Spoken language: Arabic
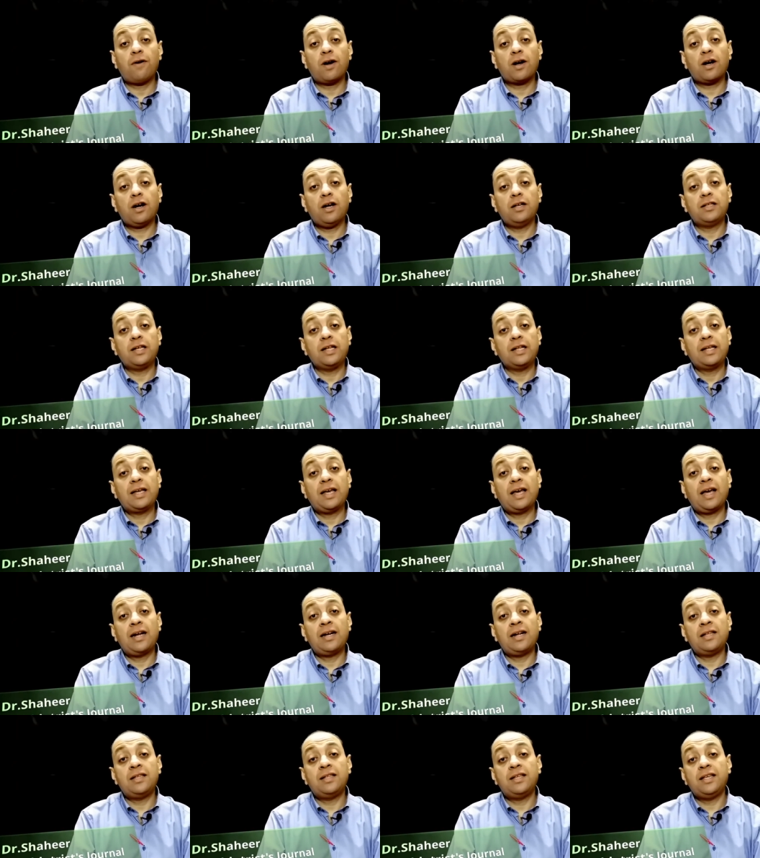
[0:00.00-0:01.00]
فرحة
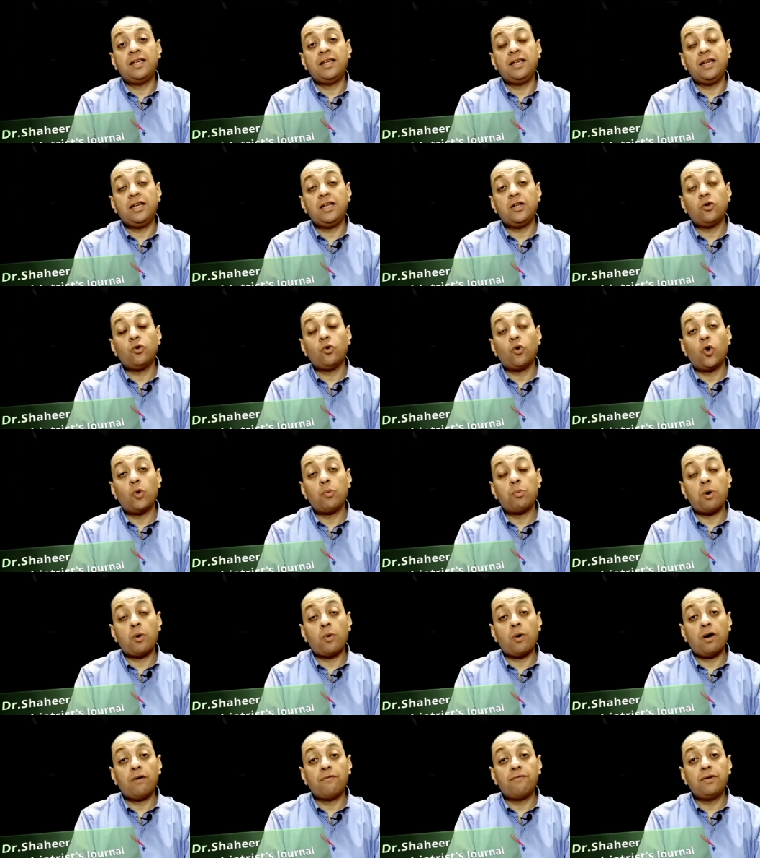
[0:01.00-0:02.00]
الكنديين وهم
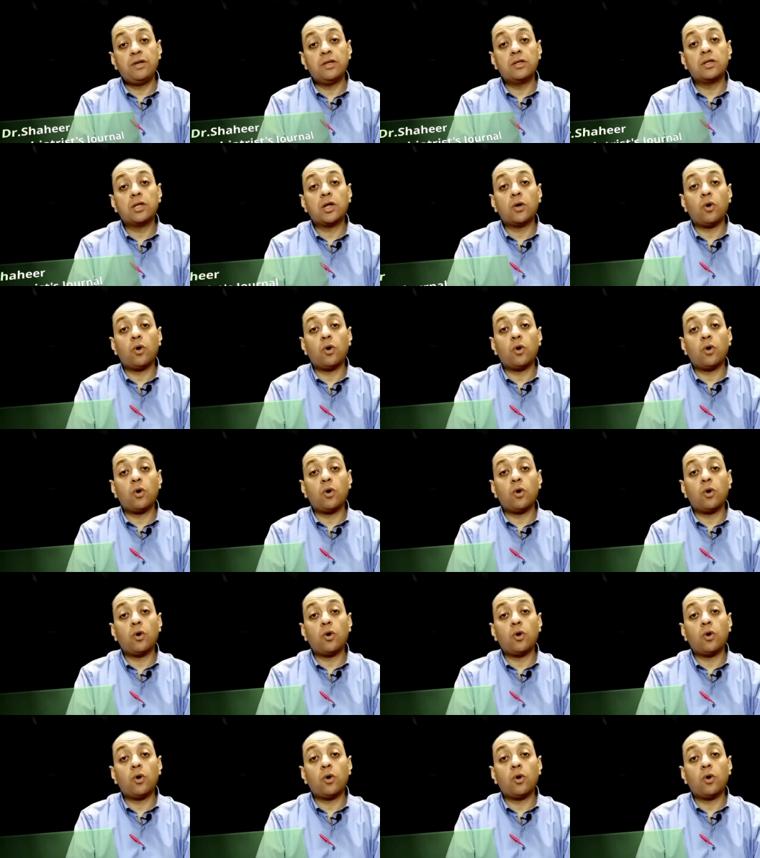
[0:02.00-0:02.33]
واقفين